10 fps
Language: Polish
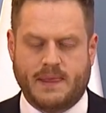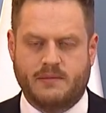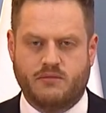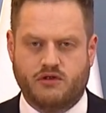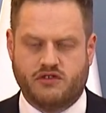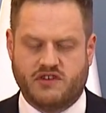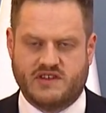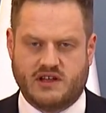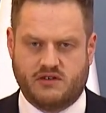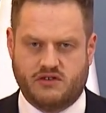może się
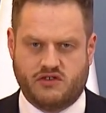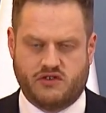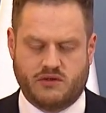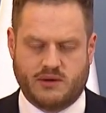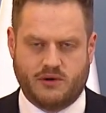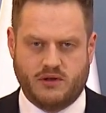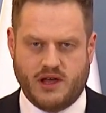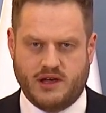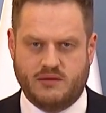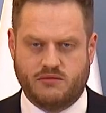zdarzyć, że są tam
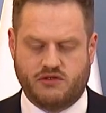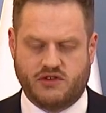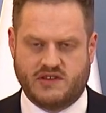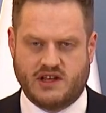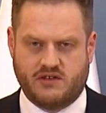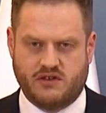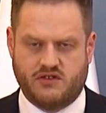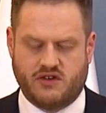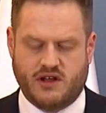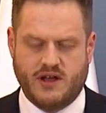kolejki, może się zdarzyć,
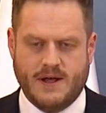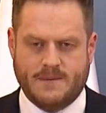że,